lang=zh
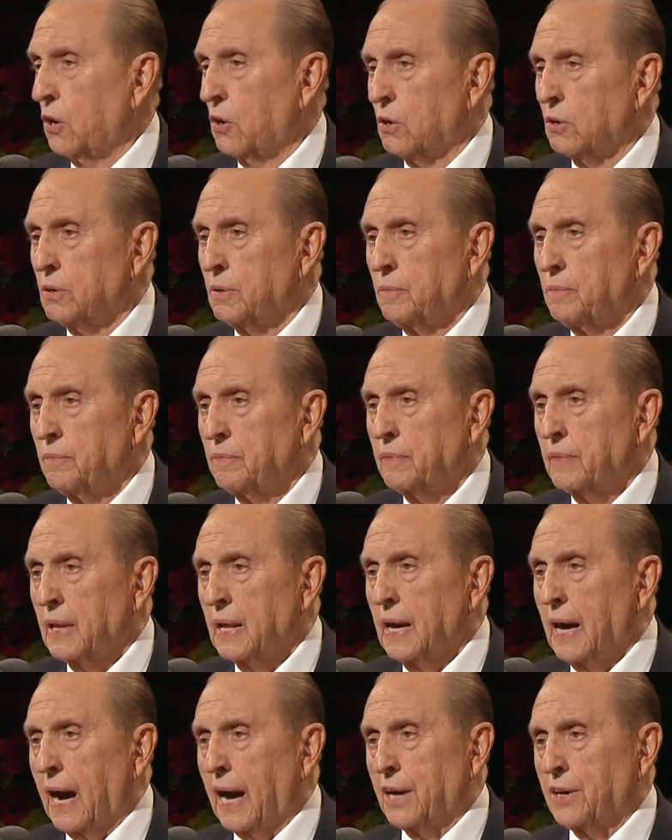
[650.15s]
我听
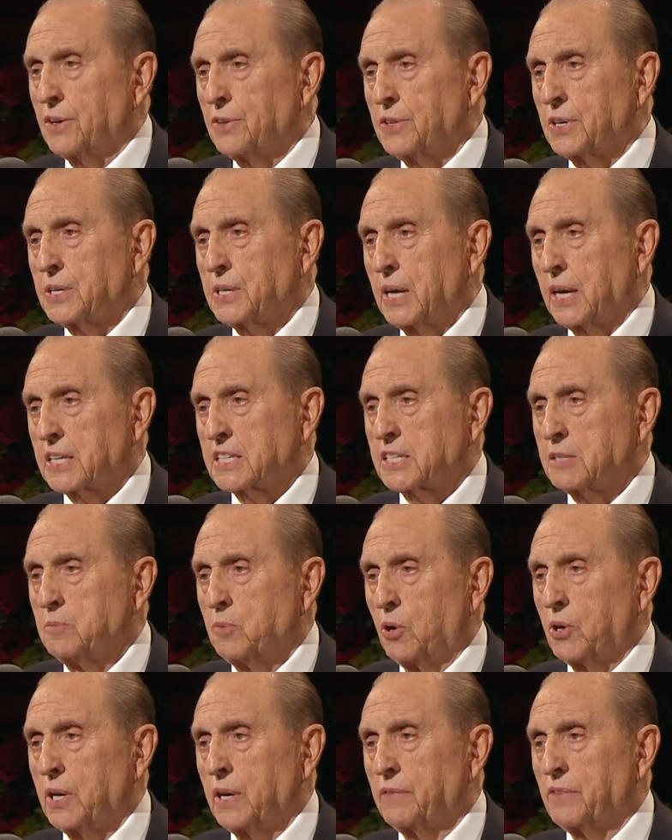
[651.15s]
到一位
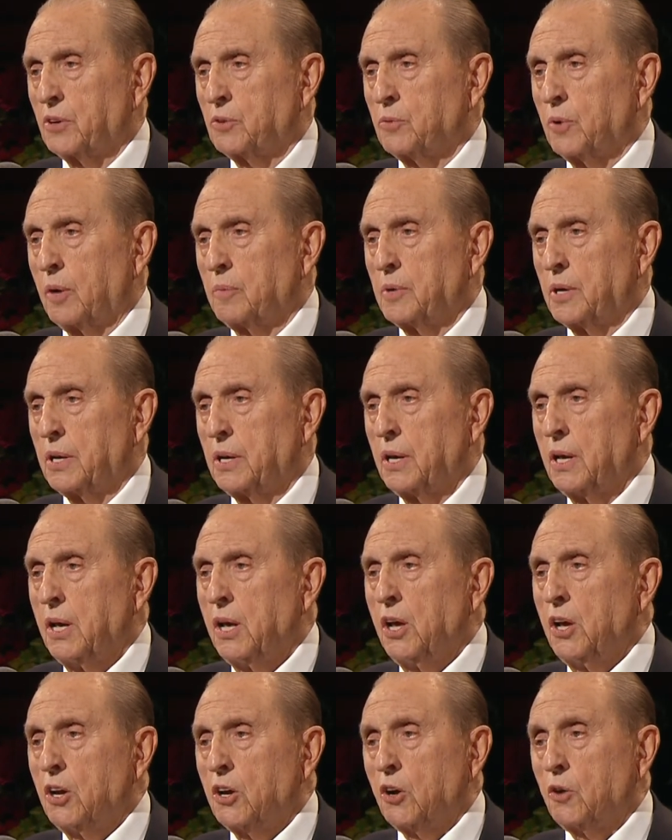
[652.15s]
姐妹见证
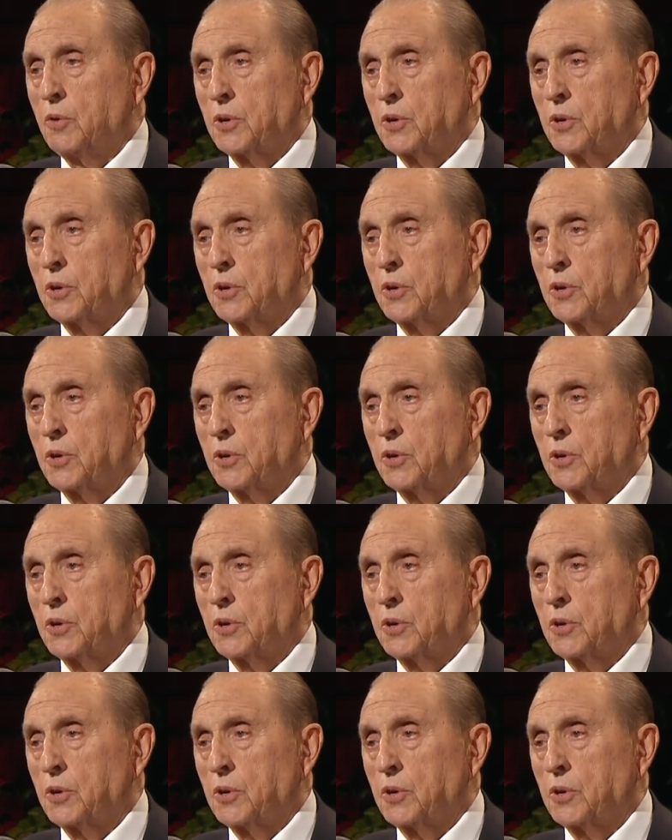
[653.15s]
说，